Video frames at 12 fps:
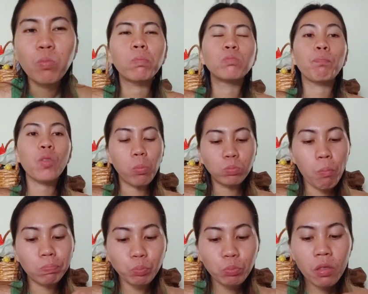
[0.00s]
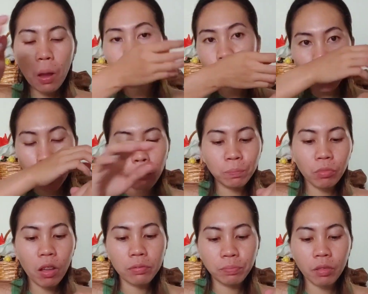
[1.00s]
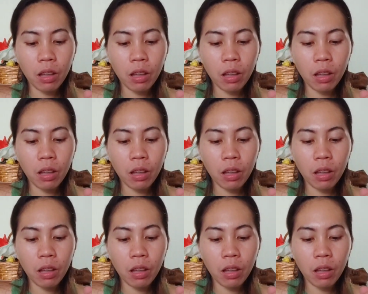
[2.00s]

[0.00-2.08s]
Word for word: ipahiyap hip na ako. So, nainitan dahi ko.